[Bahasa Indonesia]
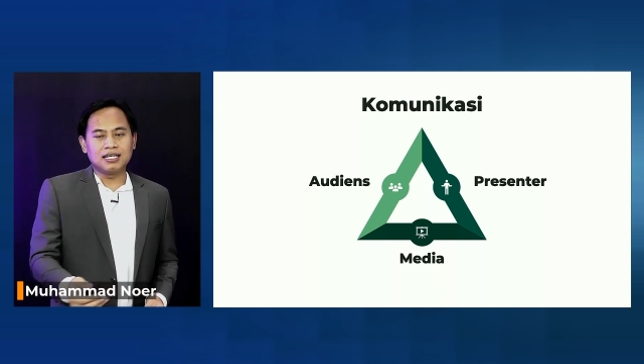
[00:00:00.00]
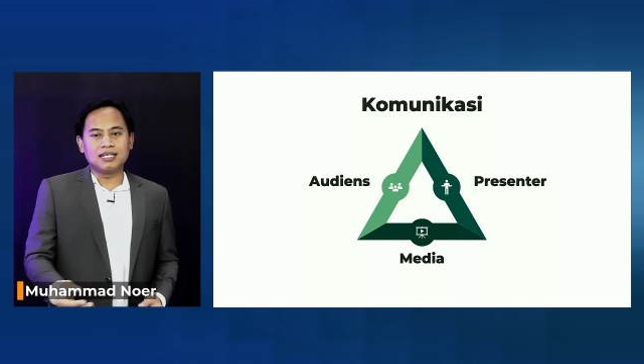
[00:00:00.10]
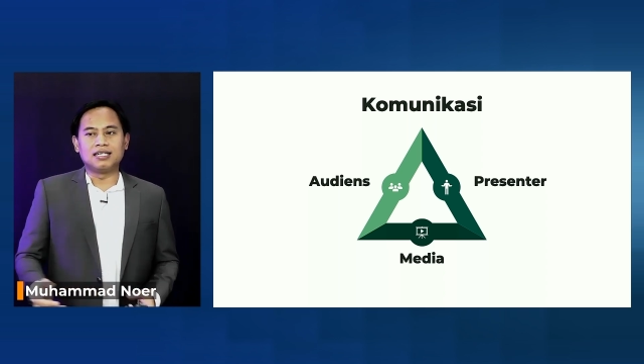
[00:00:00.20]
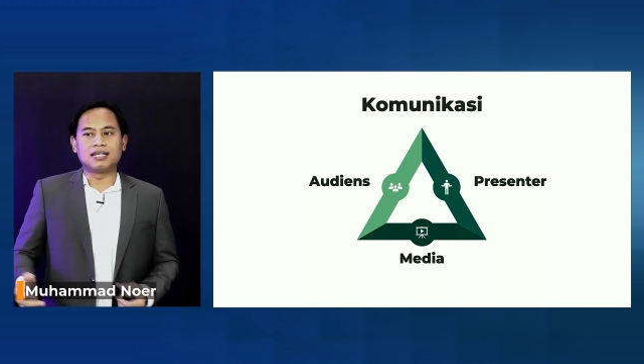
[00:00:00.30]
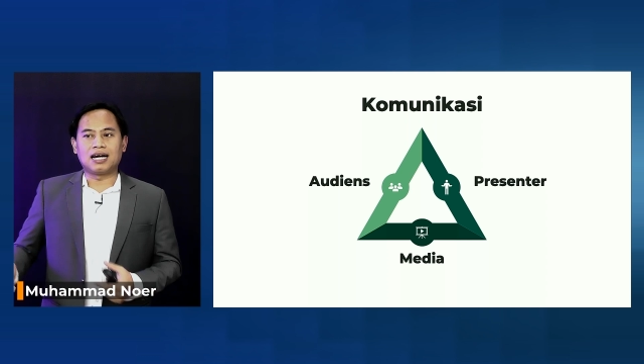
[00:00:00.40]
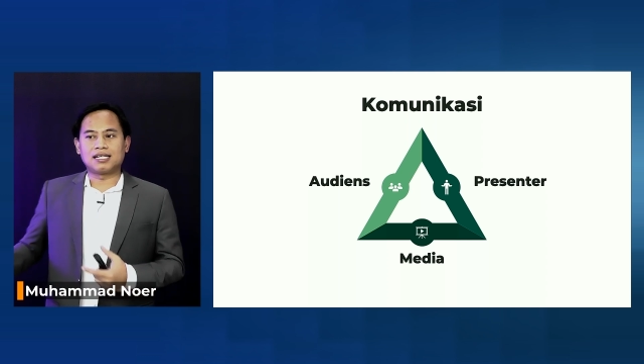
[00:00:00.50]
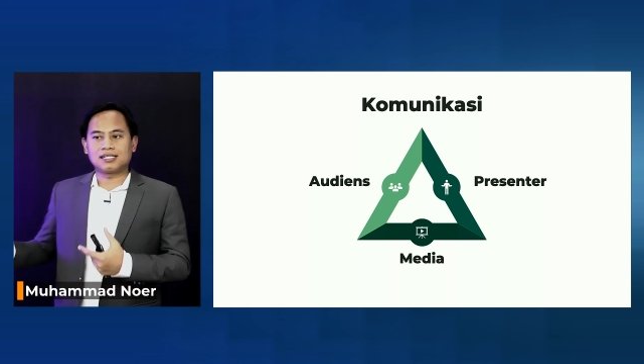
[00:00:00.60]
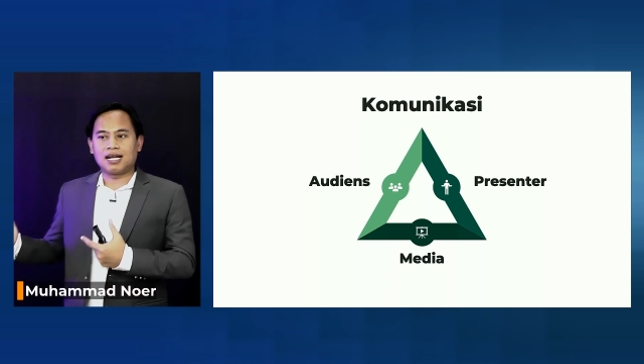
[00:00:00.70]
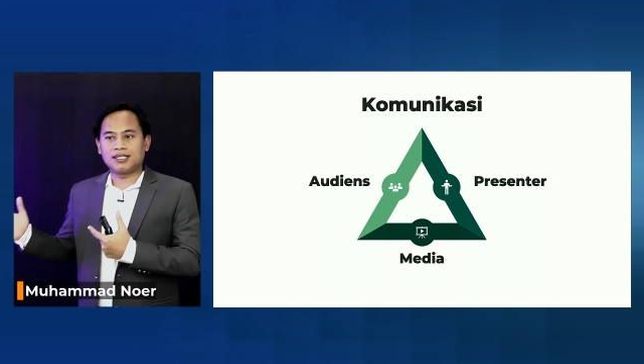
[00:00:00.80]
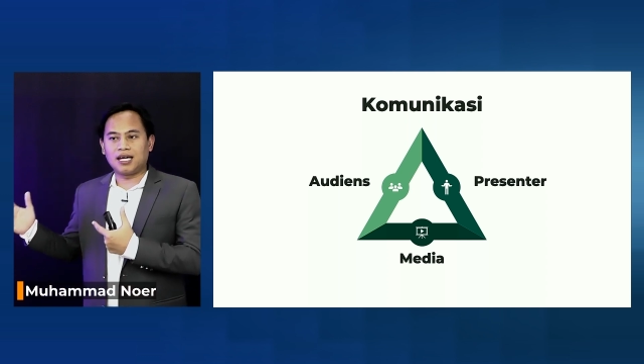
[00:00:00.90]
dengan
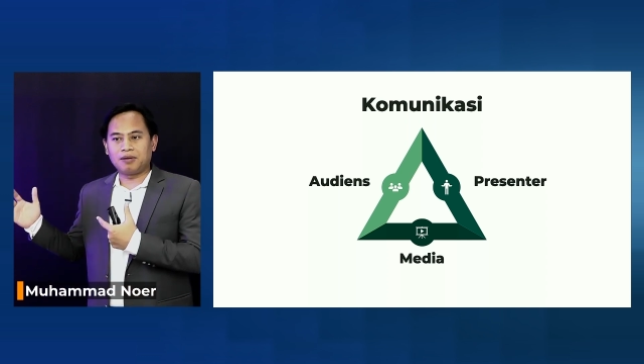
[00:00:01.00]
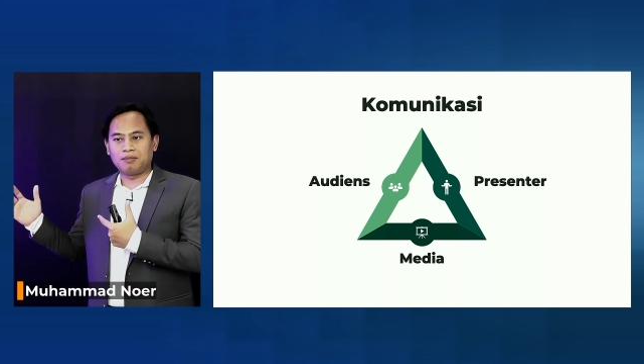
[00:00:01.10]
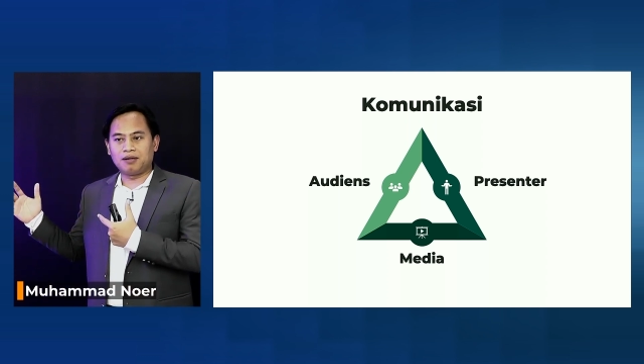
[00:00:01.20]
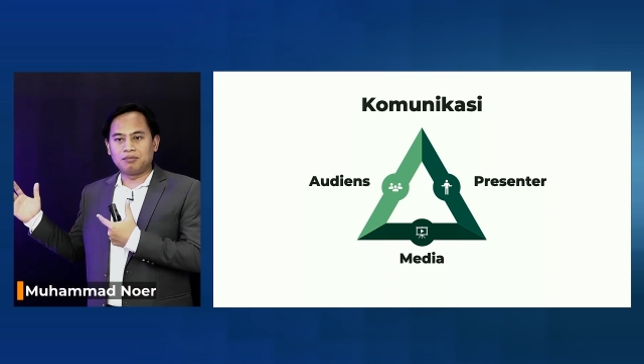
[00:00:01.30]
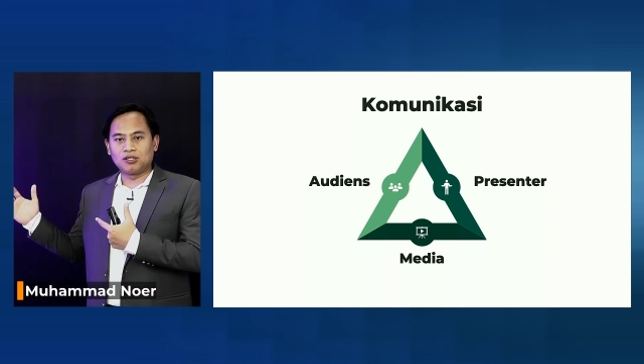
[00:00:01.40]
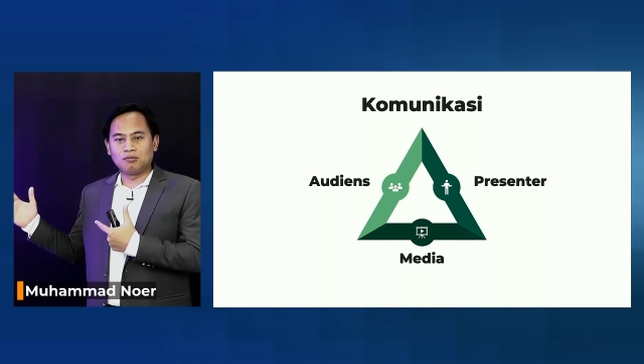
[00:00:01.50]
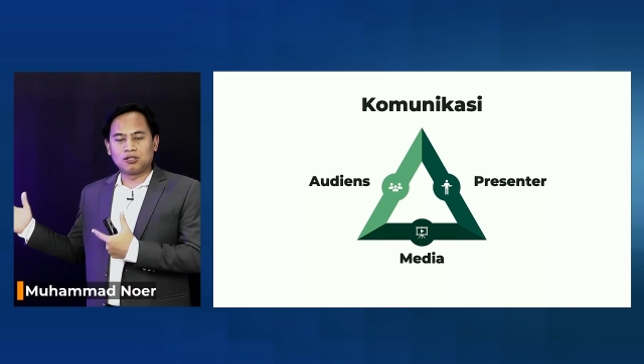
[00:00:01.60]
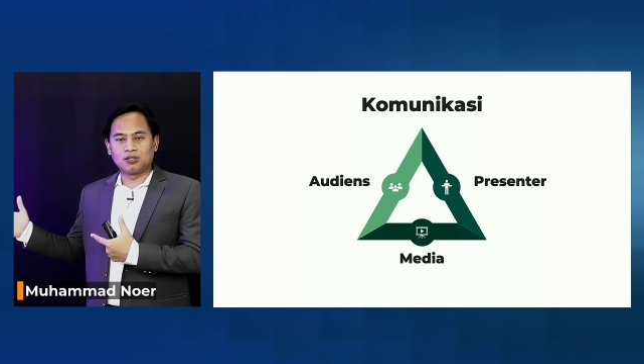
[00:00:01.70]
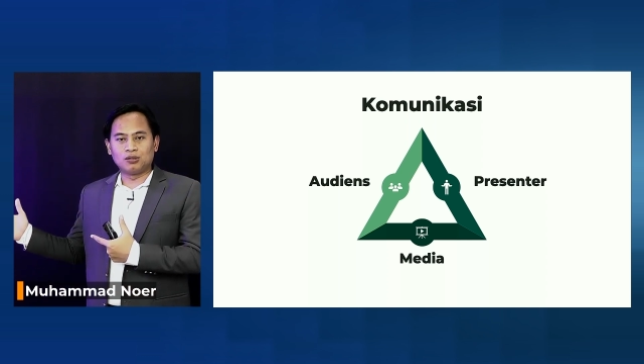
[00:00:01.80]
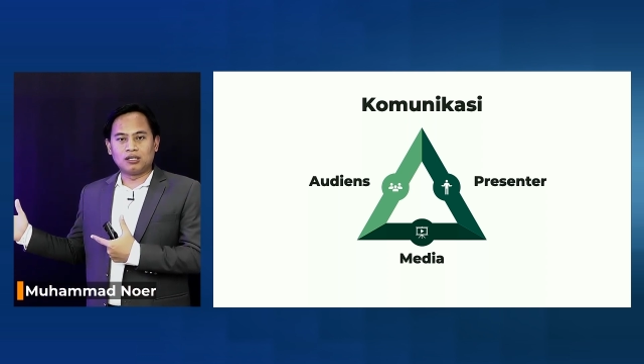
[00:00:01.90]
slide yang memang
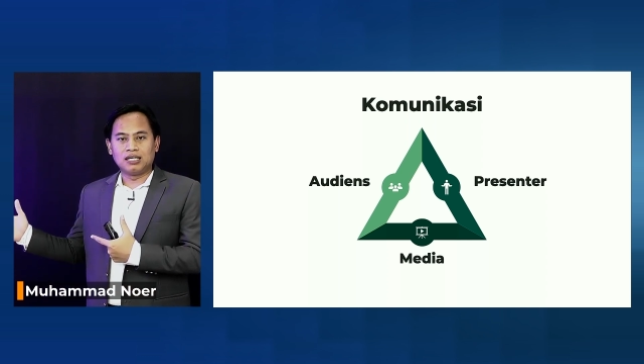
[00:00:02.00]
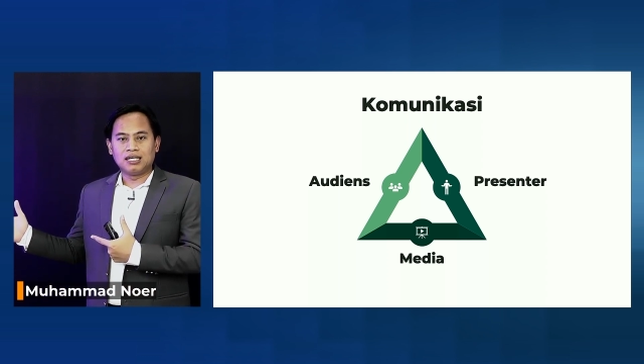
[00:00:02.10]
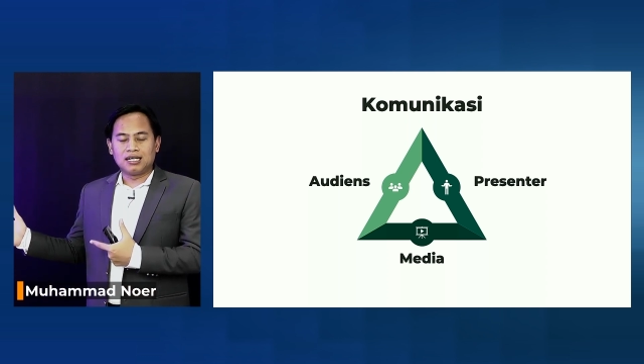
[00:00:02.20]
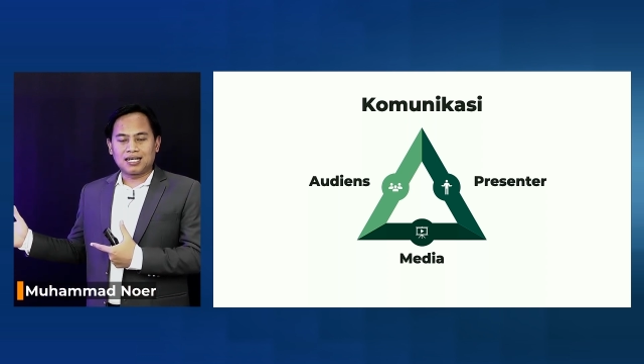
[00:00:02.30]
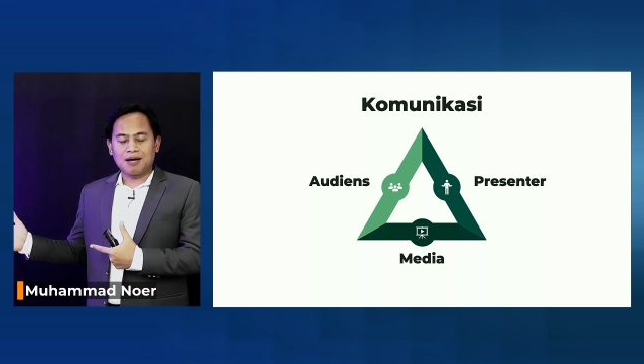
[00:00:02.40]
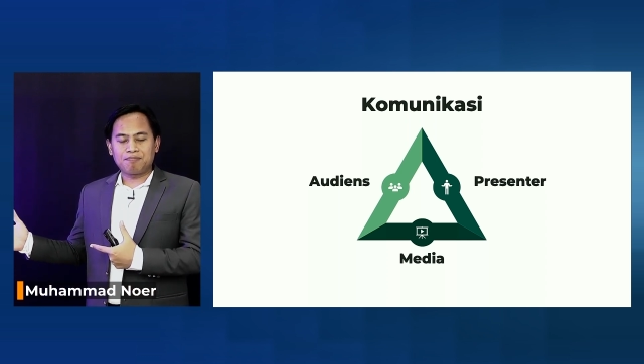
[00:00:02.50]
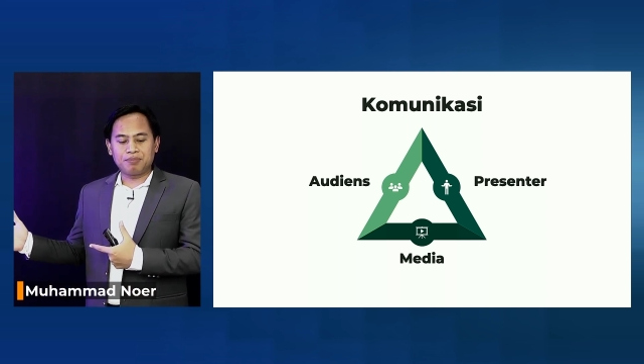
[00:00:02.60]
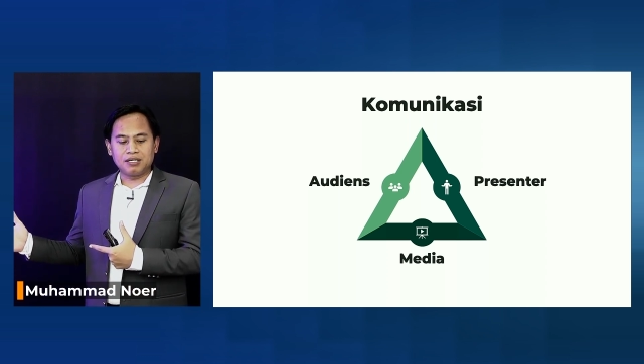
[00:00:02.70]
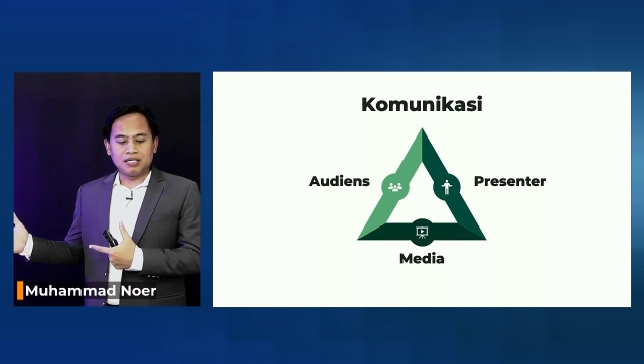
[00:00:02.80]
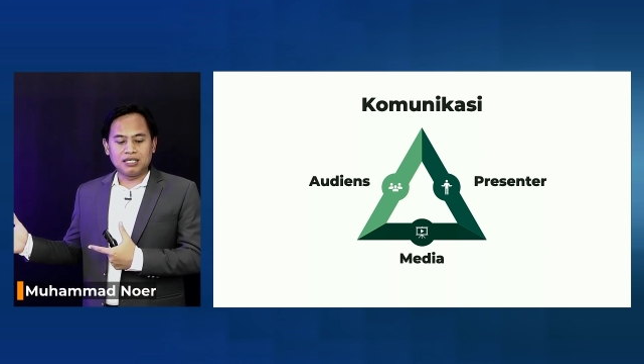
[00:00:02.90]
betul-betul
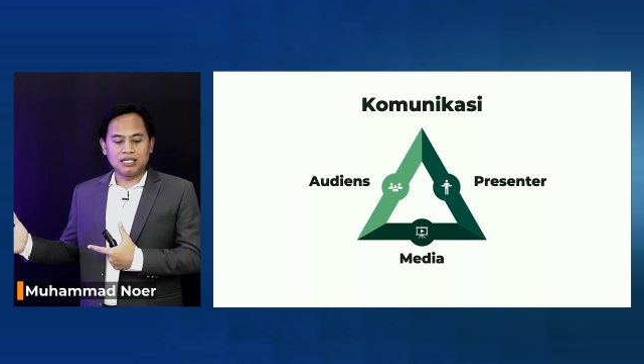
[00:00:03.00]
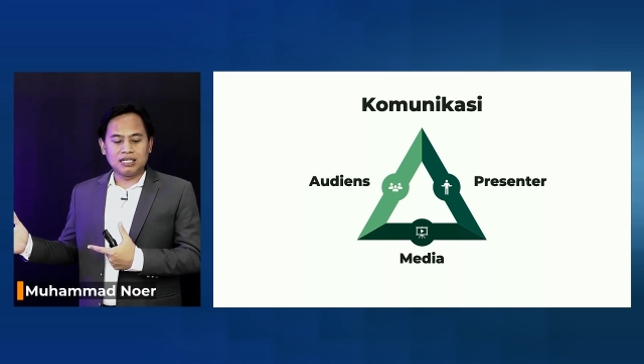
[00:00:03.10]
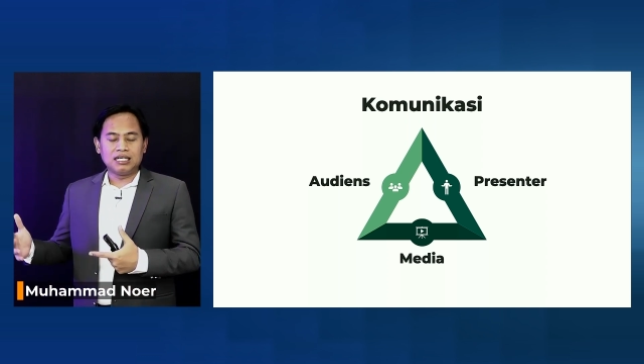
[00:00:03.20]
rapi,